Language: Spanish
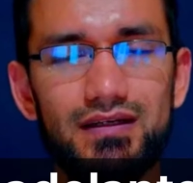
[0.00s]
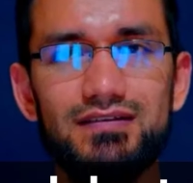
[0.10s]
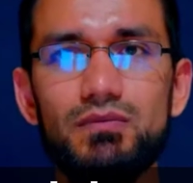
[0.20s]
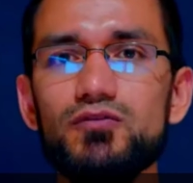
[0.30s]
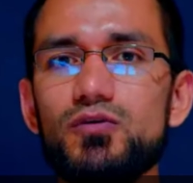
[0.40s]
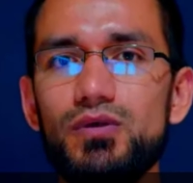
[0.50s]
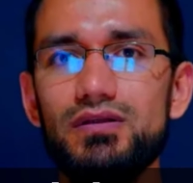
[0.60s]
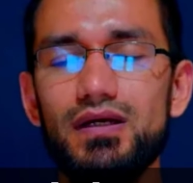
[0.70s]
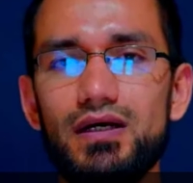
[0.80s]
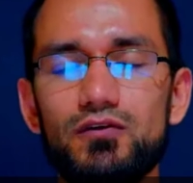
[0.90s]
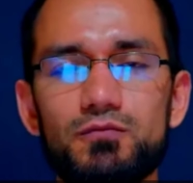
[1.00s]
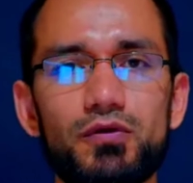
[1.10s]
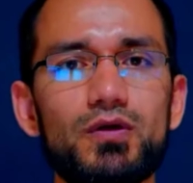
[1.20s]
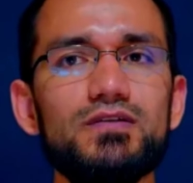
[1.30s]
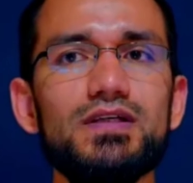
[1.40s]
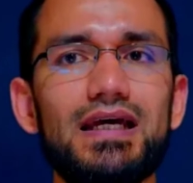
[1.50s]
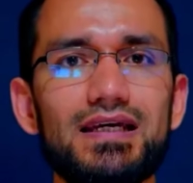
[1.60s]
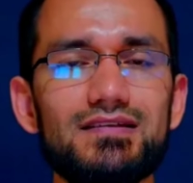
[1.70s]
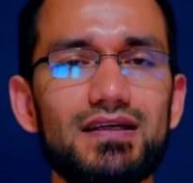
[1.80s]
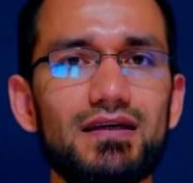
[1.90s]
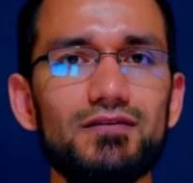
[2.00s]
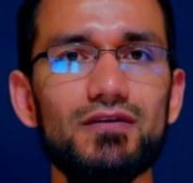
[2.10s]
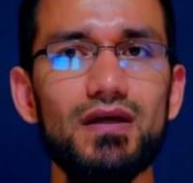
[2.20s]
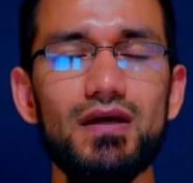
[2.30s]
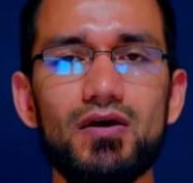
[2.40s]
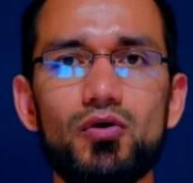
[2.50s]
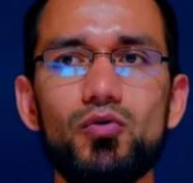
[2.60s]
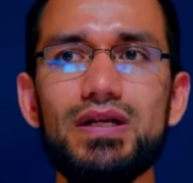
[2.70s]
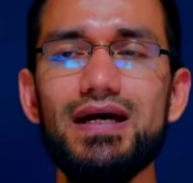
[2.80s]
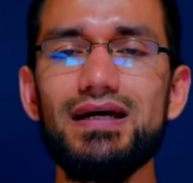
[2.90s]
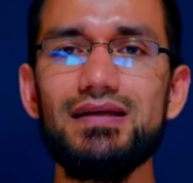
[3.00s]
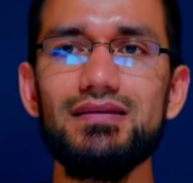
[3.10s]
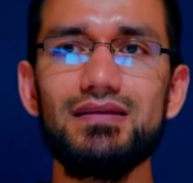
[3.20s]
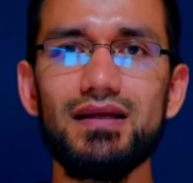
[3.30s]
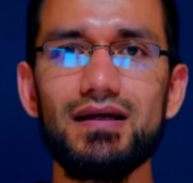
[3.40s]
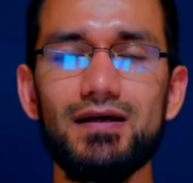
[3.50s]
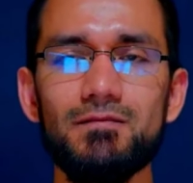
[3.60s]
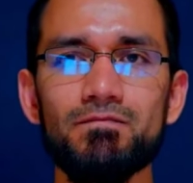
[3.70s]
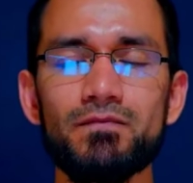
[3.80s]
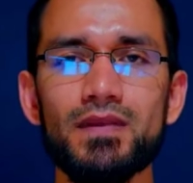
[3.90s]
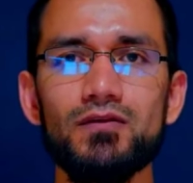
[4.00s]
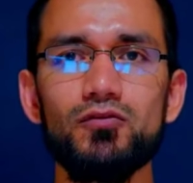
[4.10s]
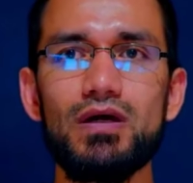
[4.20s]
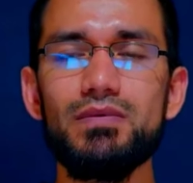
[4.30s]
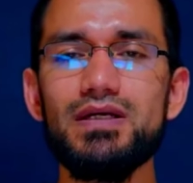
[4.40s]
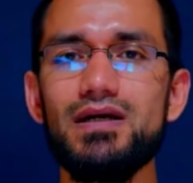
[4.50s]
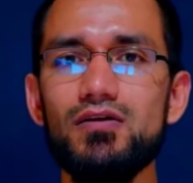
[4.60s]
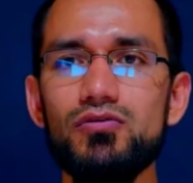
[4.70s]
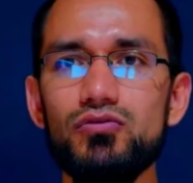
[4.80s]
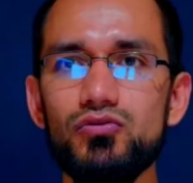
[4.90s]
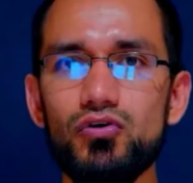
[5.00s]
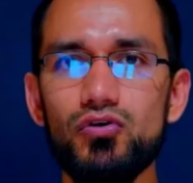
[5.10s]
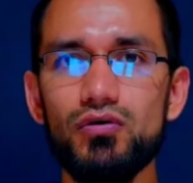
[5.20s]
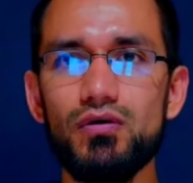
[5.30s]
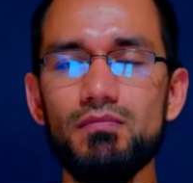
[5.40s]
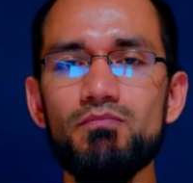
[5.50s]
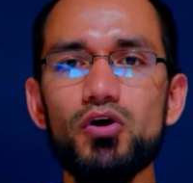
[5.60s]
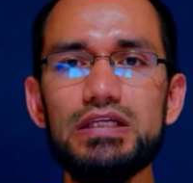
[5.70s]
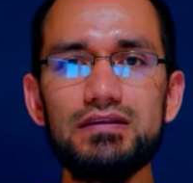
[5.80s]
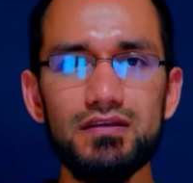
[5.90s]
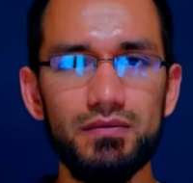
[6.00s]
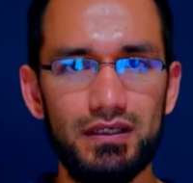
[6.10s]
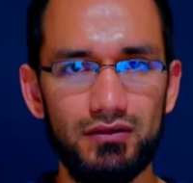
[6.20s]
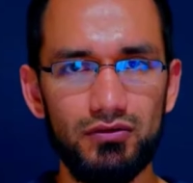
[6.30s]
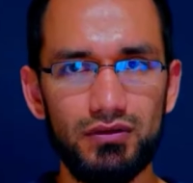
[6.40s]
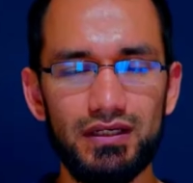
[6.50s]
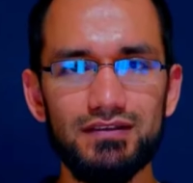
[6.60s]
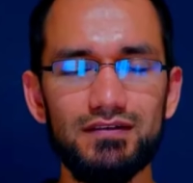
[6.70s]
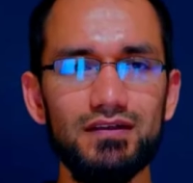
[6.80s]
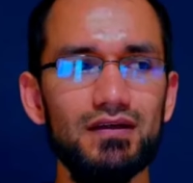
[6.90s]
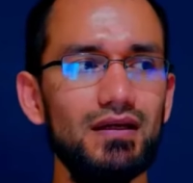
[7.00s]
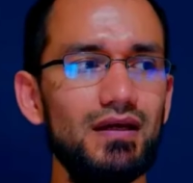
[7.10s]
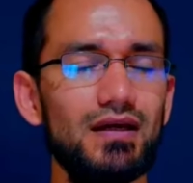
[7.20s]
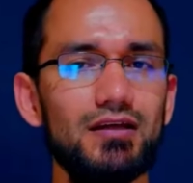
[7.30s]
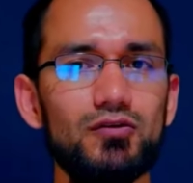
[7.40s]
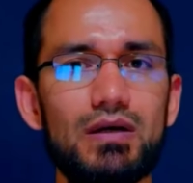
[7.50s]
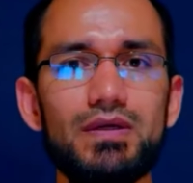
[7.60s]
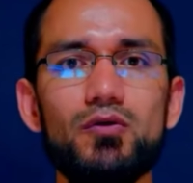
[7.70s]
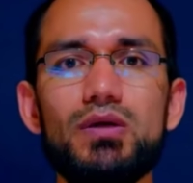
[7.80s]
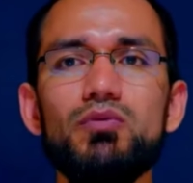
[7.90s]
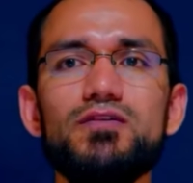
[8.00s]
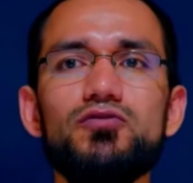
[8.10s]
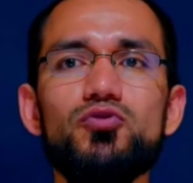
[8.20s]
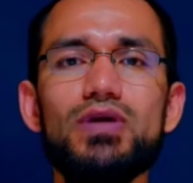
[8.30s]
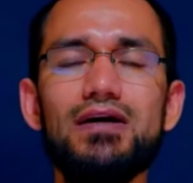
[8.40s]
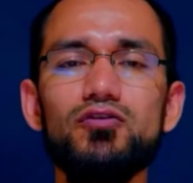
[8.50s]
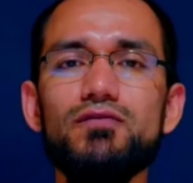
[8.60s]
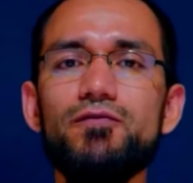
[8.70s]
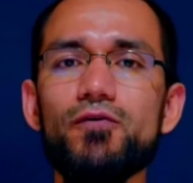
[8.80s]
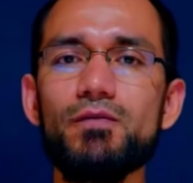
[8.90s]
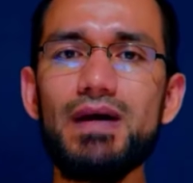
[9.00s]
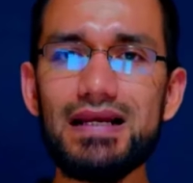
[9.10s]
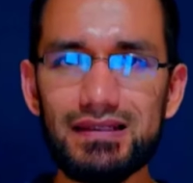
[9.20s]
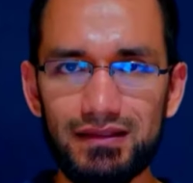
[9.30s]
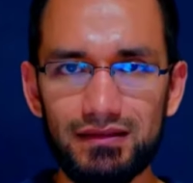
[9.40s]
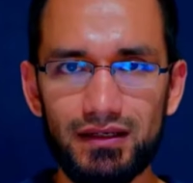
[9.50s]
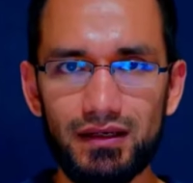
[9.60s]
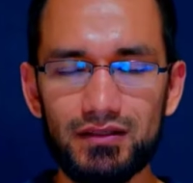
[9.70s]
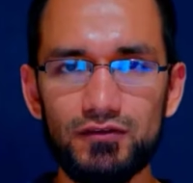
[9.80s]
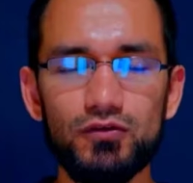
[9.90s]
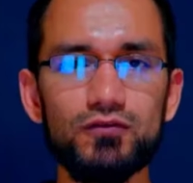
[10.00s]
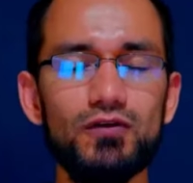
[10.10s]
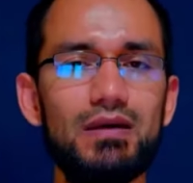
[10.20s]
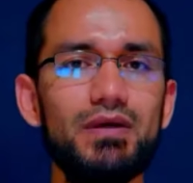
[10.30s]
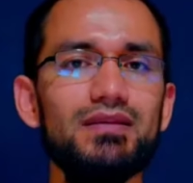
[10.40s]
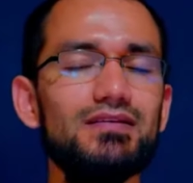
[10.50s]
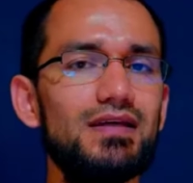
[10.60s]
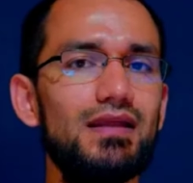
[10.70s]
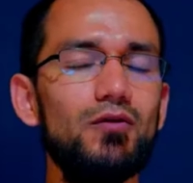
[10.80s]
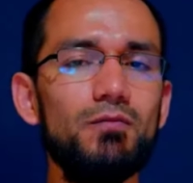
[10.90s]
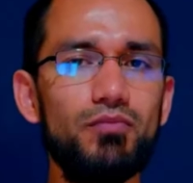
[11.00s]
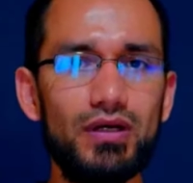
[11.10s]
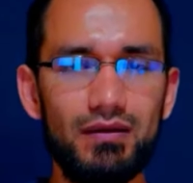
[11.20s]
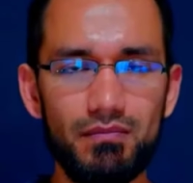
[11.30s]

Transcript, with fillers: estamos como entregados, pero esta, esta es una entrega todavía no volitiva, ¿no? es decir, que todavía no hemos hecho un acto formal de entrega, sino solamente se ha dado por el